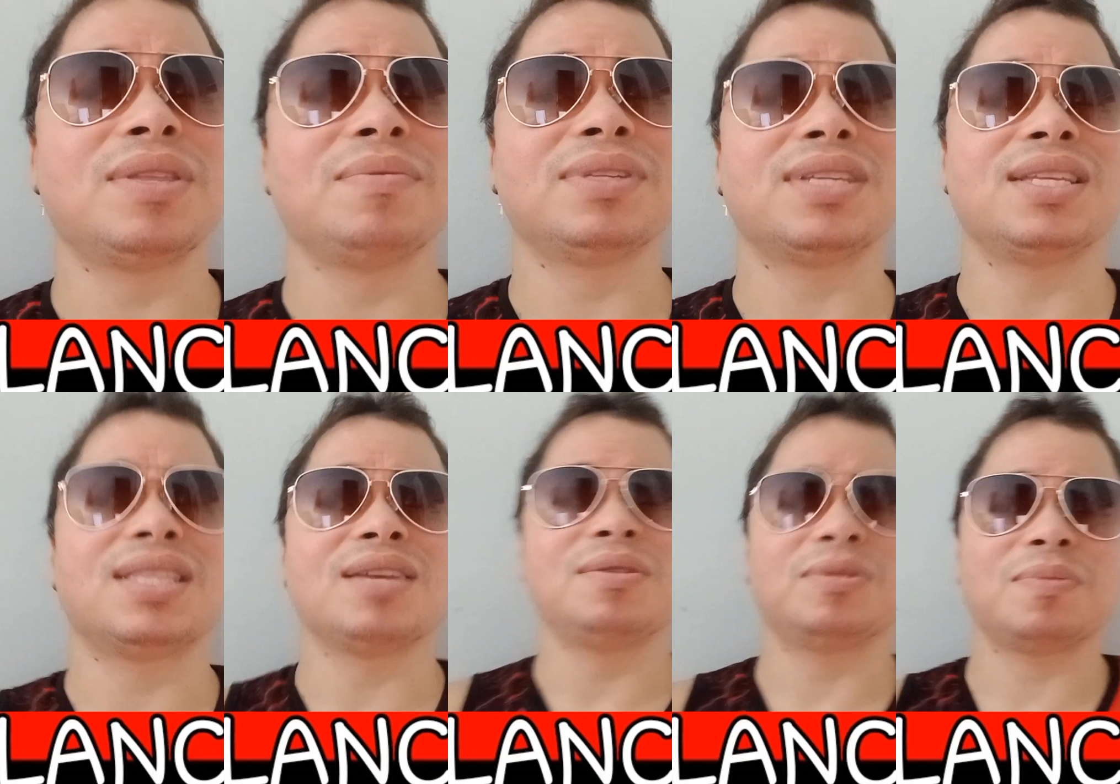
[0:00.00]
estamos que
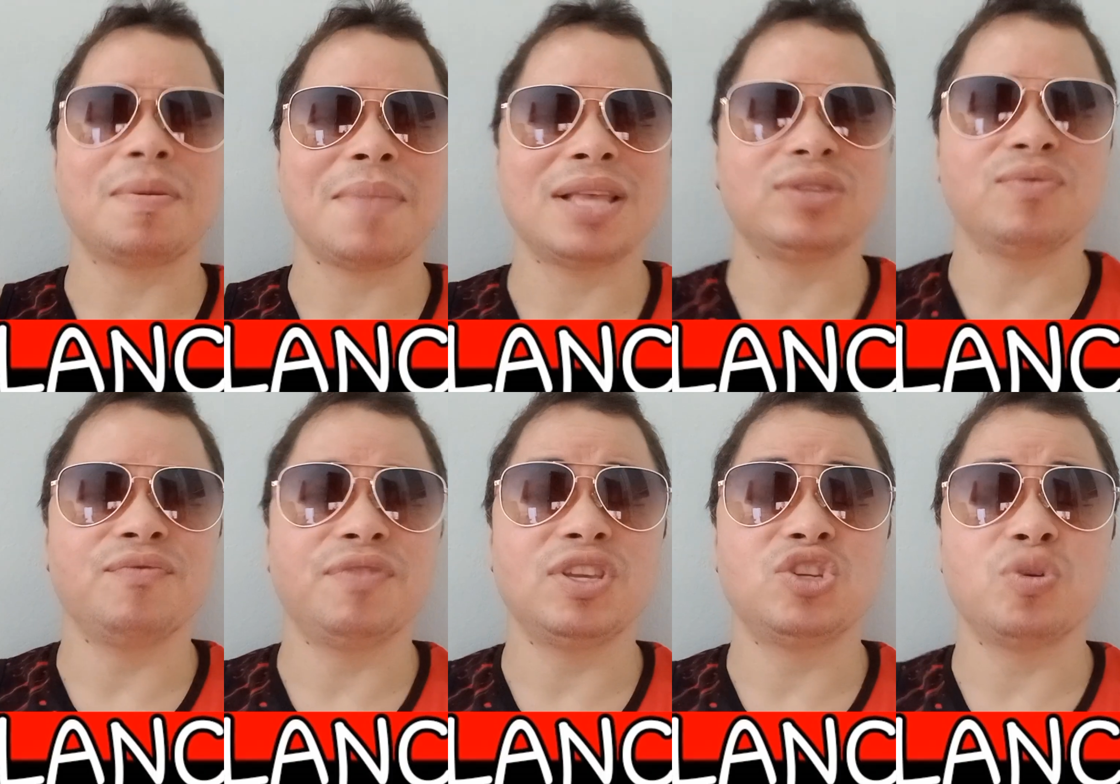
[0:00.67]
estamos para mais
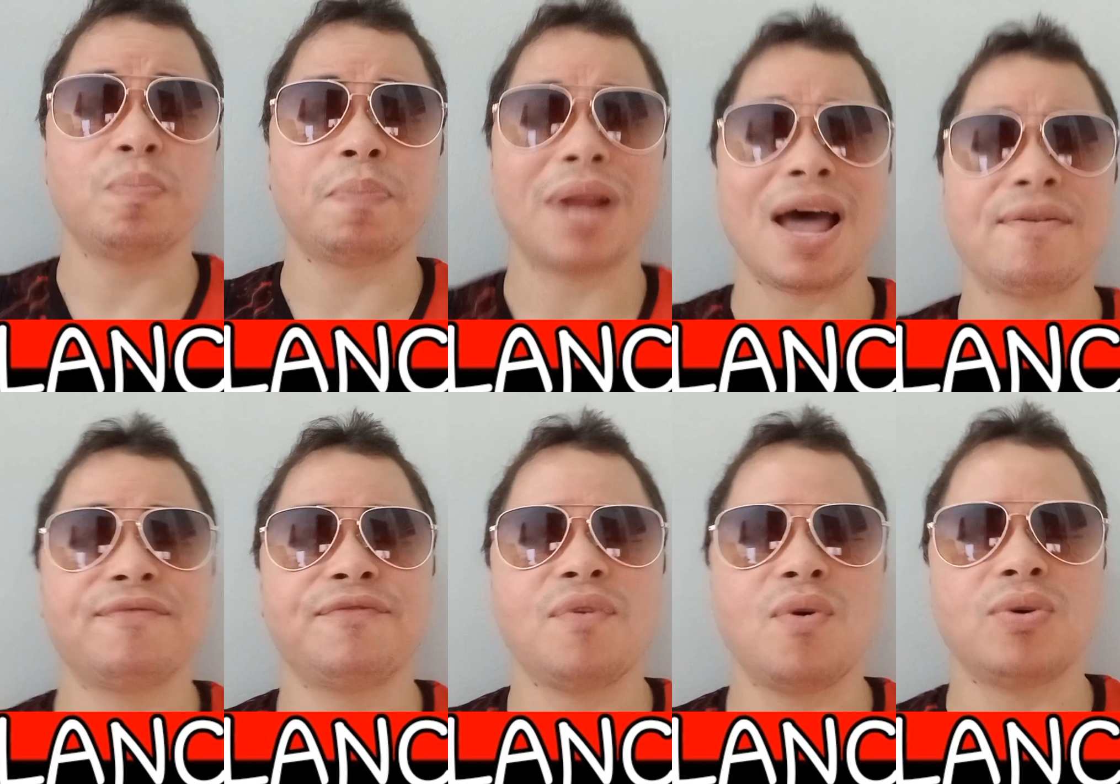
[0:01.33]
um vídeo para
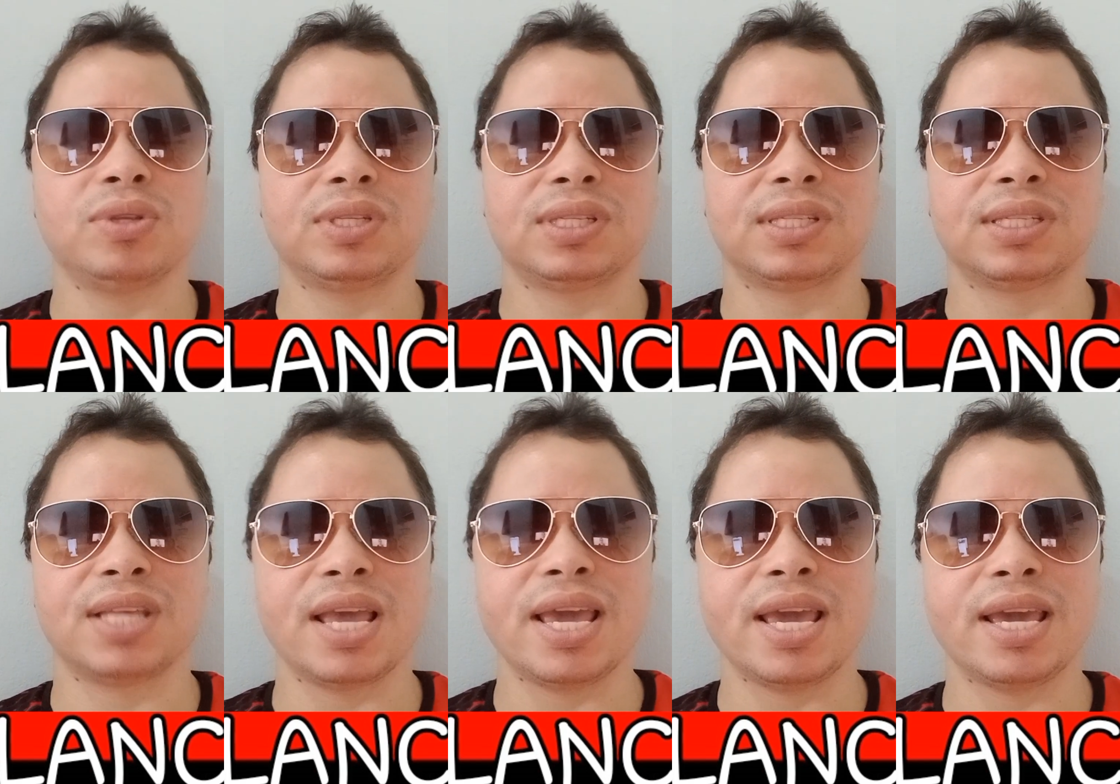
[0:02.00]

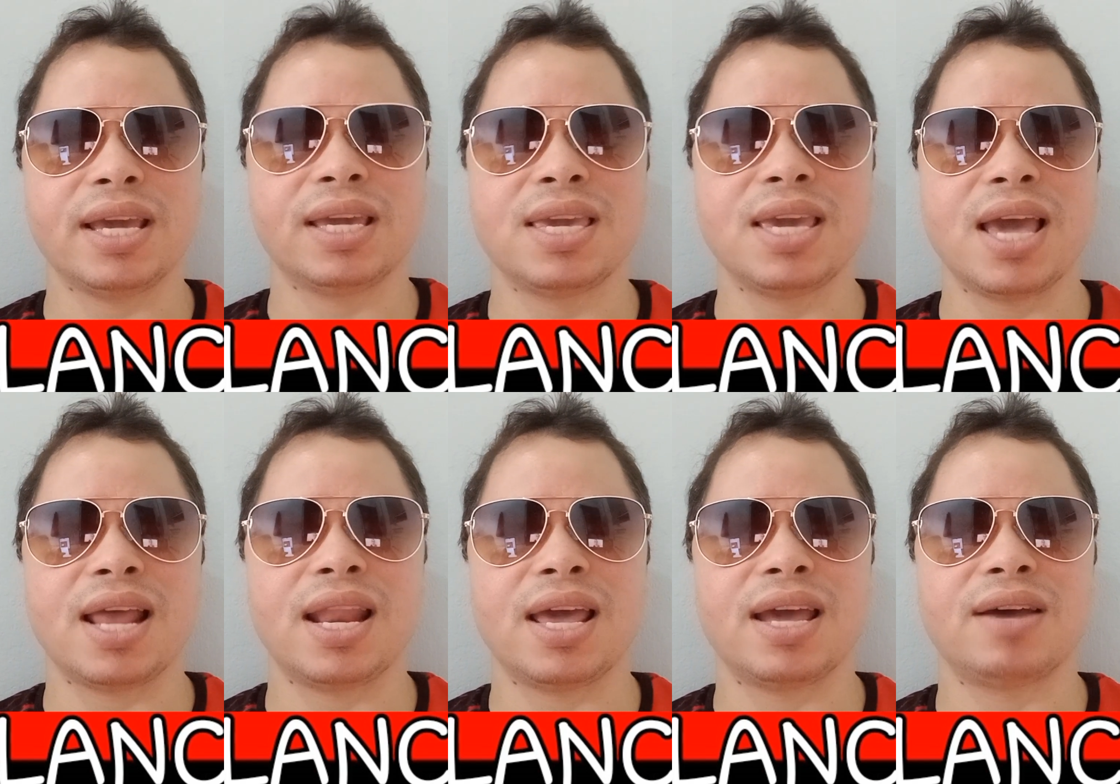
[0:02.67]
você que
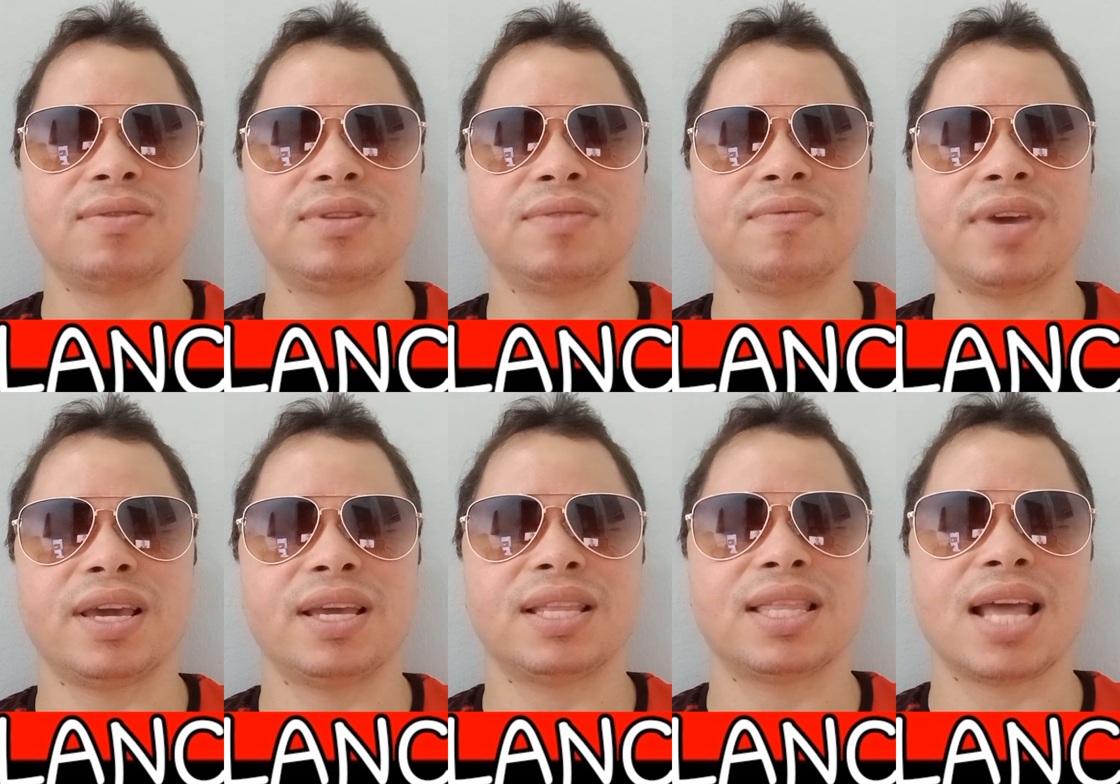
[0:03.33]
é leão de
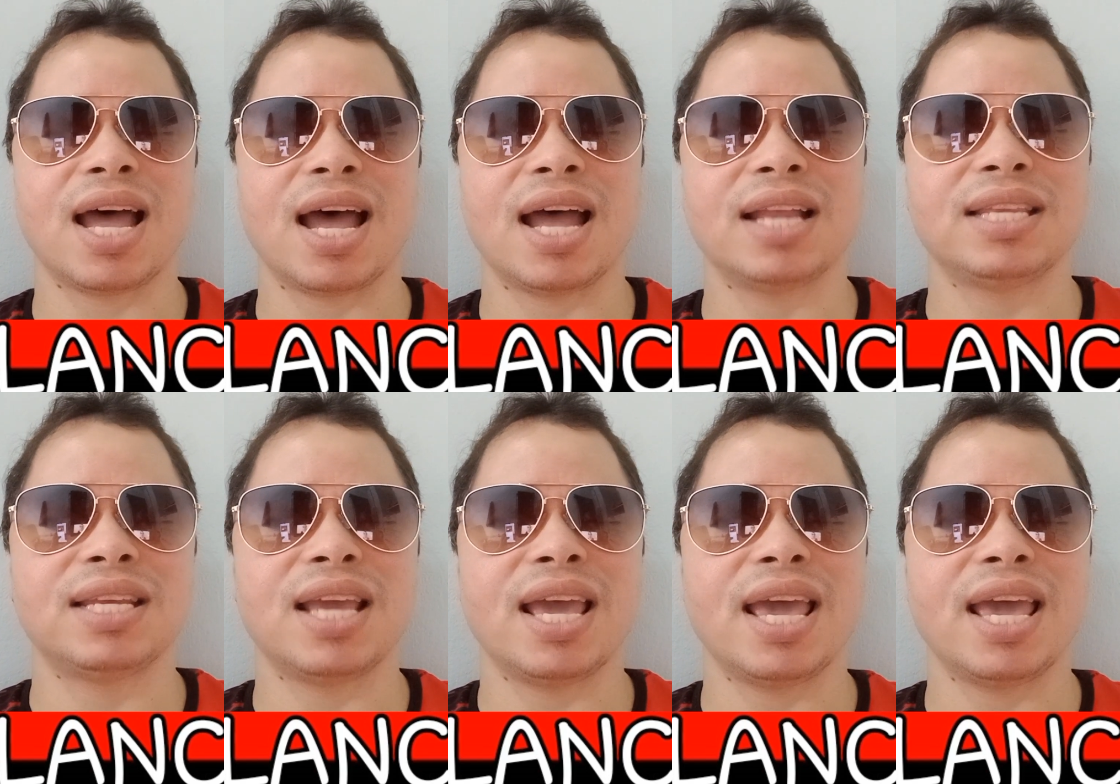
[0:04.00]
verdade.